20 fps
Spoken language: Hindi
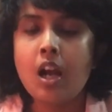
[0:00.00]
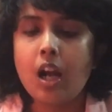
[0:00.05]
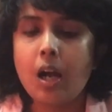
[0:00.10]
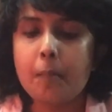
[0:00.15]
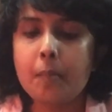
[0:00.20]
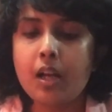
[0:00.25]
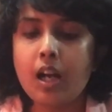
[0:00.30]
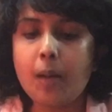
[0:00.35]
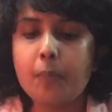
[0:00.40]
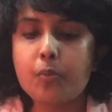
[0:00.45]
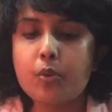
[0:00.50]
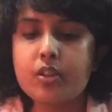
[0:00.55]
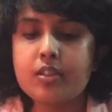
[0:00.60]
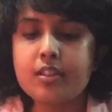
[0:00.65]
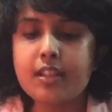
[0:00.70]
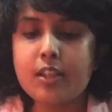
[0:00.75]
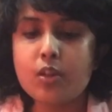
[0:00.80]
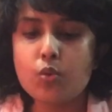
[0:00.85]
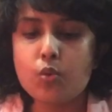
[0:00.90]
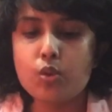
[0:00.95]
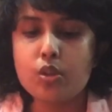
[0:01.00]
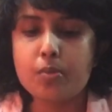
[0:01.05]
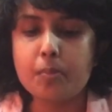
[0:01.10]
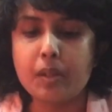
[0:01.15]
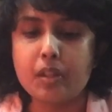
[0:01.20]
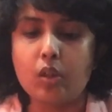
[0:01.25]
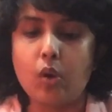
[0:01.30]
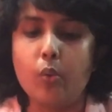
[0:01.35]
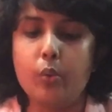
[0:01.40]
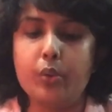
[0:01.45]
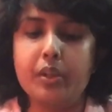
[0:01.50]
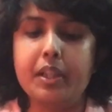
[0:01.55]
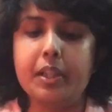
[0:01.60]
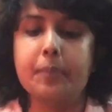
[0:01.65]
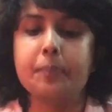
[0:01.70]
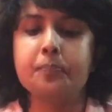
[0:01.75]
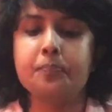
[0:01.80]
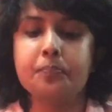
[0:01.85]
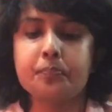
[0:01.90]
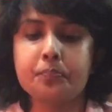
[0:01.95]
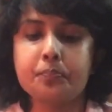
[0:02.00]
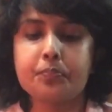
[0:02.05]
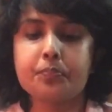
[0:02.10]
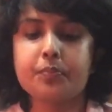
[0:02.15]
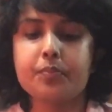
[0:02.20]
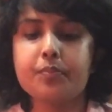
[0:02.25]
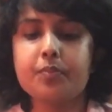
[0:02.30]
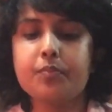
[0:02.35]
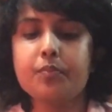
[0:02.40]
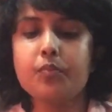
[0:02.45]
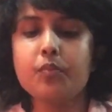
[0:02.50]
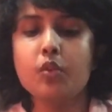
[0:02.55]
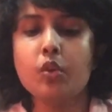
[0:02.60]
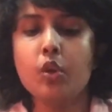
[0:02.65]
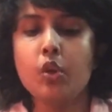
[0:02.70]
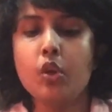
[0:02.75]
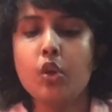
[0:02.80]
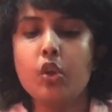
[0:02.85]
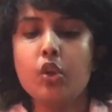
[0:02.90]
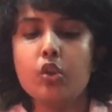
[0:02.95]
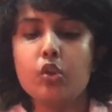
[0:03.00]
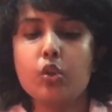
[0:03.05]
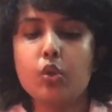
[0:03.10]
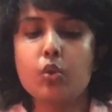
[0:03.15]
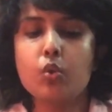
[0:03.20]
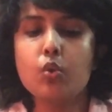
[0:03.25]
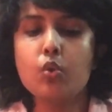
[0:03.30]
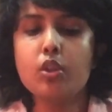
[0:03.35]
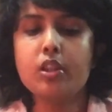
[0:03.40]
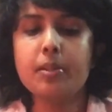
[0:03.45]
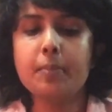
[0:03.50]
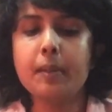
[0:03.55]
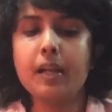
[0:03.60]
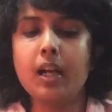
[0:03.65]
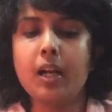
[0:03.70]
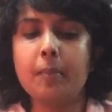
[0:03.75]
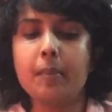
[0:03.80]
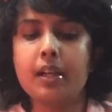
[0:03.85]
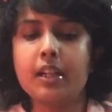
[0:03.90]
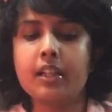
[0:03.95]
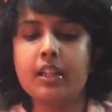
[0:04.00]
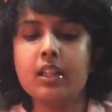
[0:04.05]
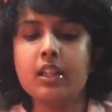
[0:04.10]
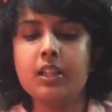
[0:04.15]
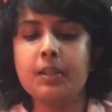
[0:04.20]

अब मैं आपको इसके रूल्स बताऊंगी तो रूल्स में हमारा